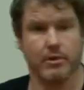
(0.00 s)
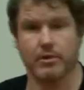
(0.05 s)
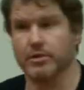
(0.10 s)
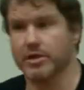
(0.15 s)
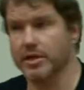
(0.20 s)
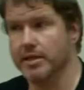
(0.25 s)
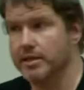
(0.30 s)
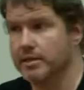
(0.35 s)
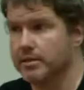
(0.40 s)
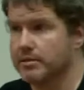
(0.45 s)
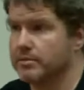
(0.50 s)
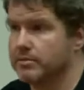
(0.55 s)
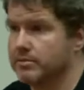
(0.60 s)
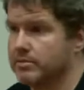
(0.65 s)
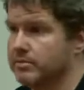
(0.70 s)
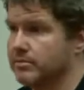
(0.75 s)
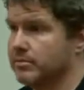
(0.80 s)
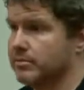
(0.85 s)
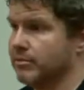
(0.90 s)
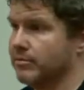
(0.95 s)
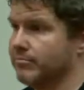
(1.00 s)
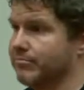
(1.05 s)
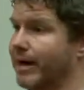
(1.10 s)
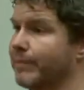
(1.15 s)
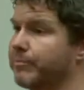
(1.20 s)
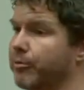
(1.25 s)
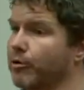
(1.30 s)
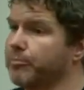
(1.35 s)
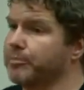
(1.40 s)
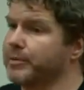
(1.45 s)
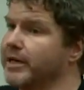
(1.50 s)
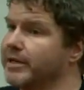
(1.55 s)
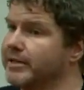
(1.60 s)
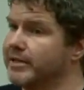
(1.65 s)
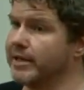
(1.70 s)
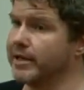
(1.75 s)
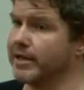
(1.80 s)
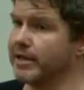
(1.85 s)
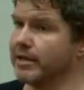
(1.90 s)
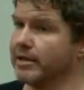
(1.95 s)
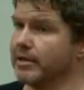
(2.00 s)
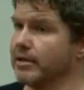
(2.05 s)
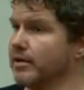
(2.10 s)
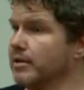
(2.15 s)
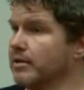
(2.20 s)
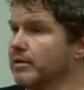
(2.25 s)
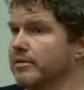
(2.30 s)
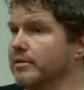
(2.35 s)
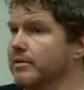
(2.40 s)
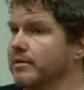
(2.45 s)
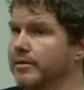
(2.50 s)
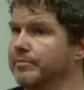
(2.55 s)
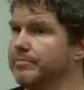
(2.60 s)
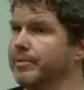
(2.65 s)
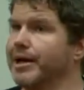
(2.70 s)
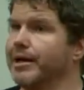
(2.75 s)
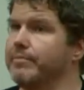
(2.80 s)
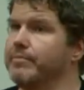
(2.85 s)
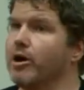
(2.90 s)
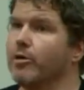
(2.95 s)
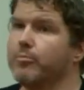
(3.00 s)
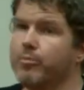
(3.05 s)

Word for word: OK Ma propriété la meilleure